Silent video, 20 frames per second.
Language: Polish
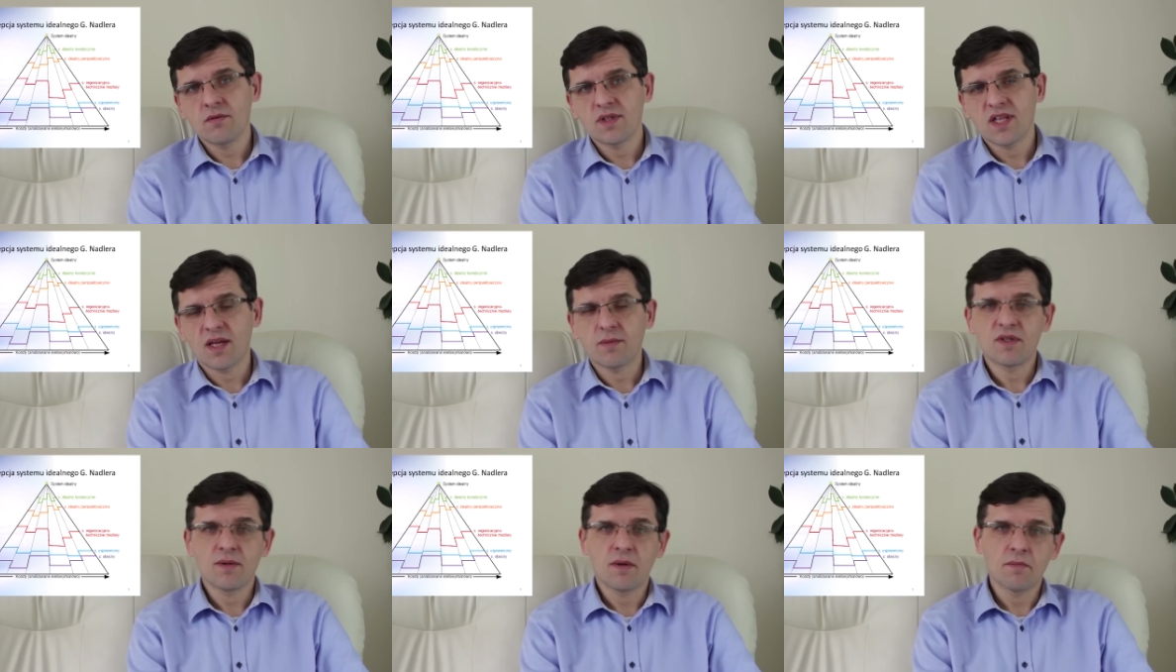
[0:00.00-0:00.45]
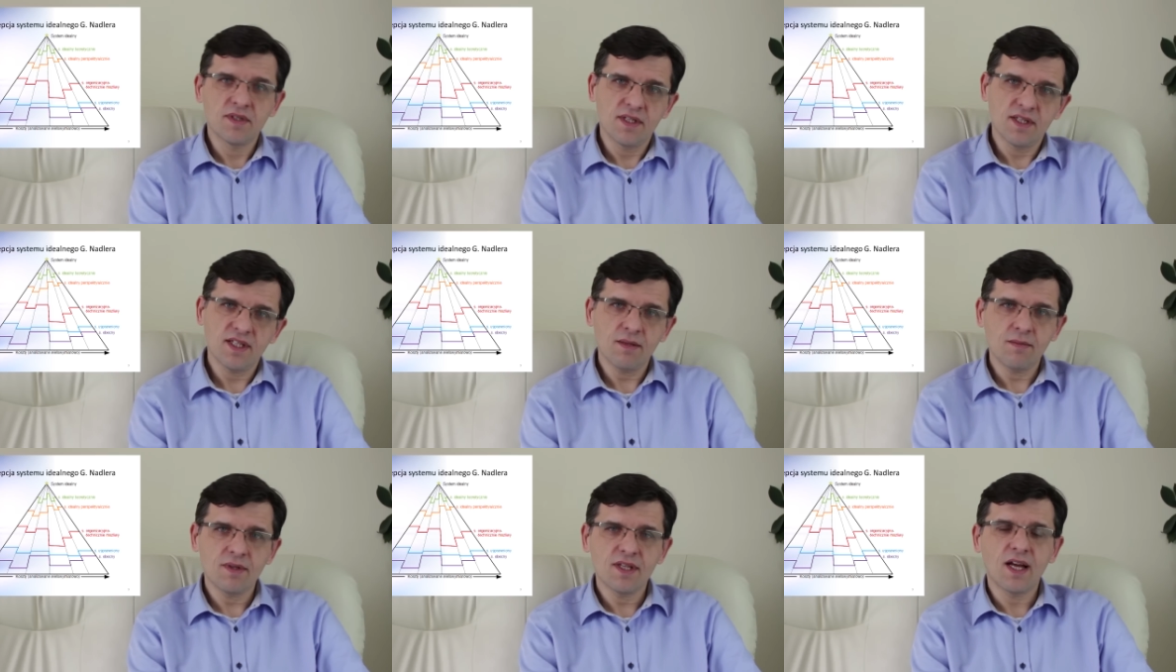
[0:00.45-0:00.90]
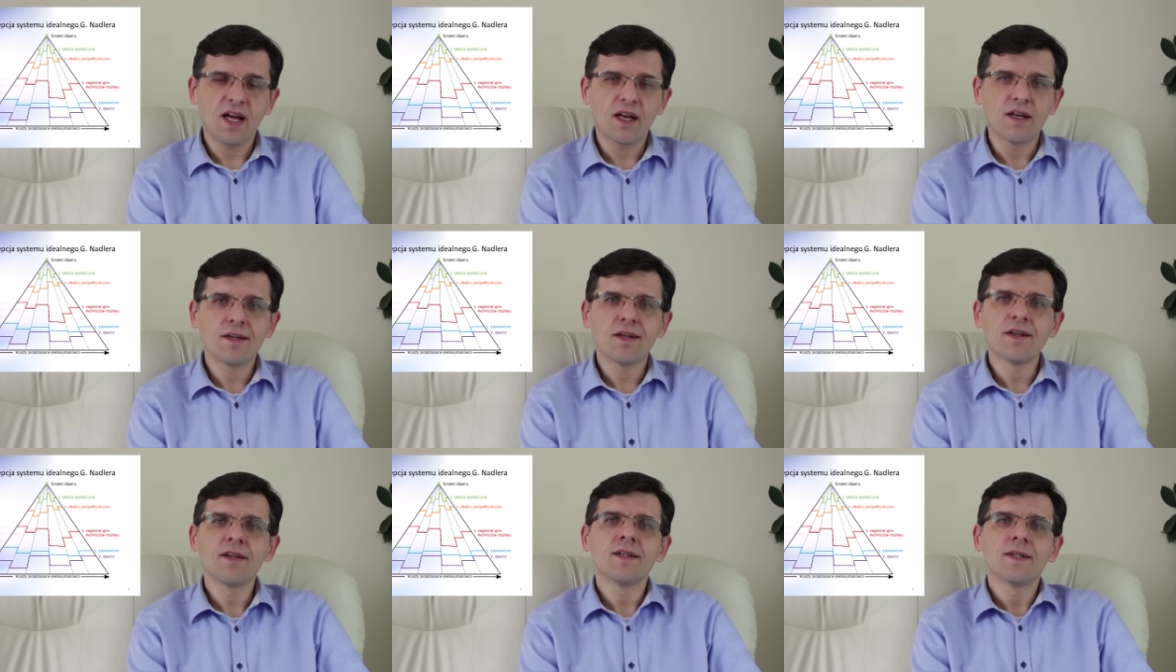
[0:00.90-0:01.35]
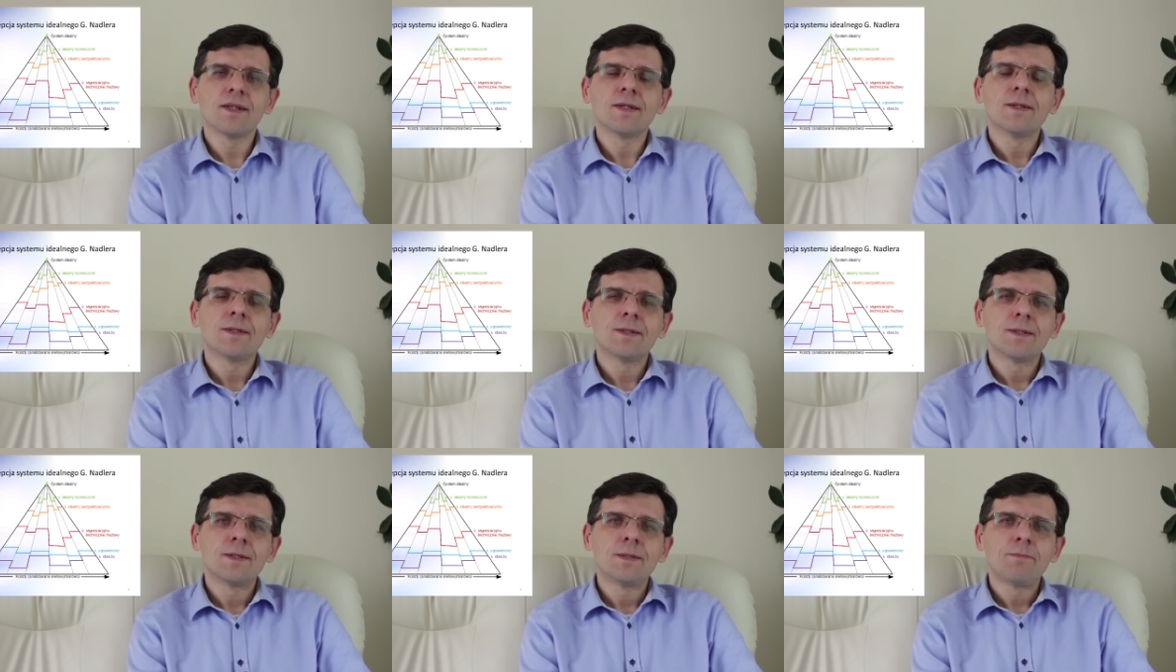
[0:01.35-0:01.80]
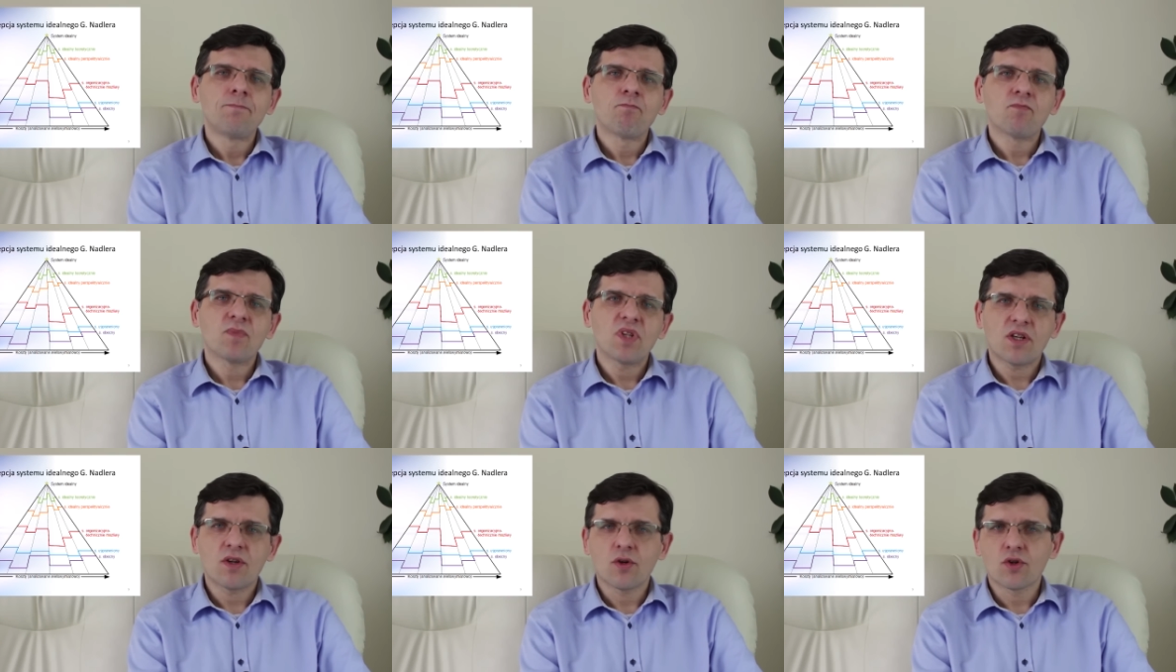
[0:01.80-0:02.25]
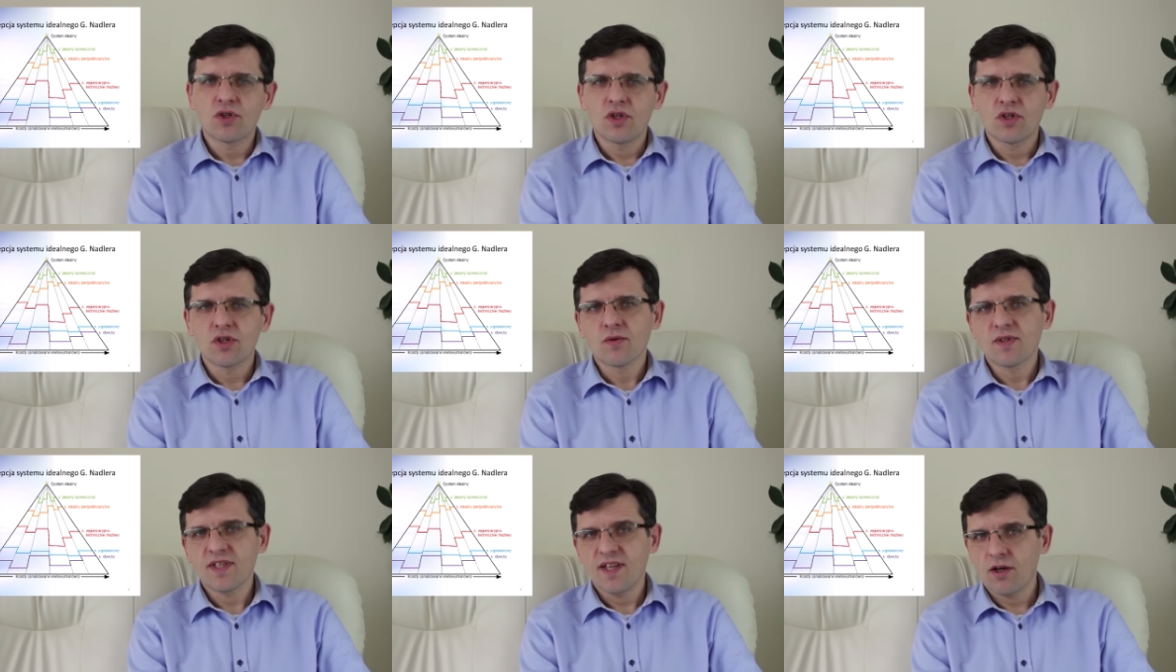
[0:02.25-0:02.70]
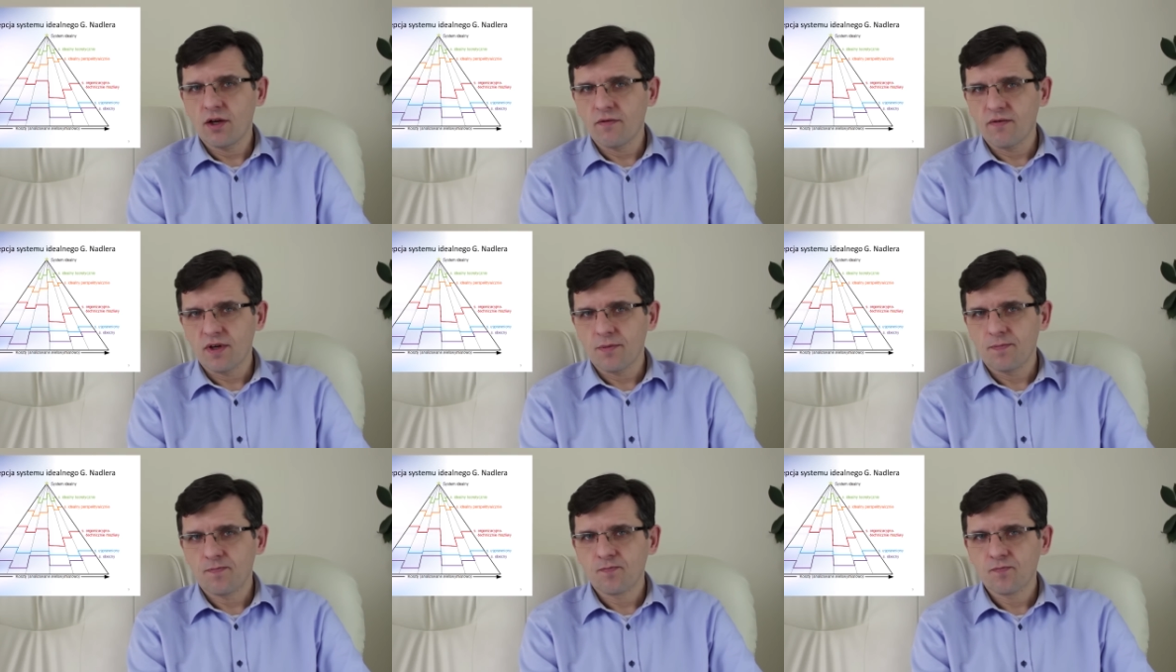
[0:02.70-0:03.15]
tam gdzie mamy system idealny, te koszty są zerowe.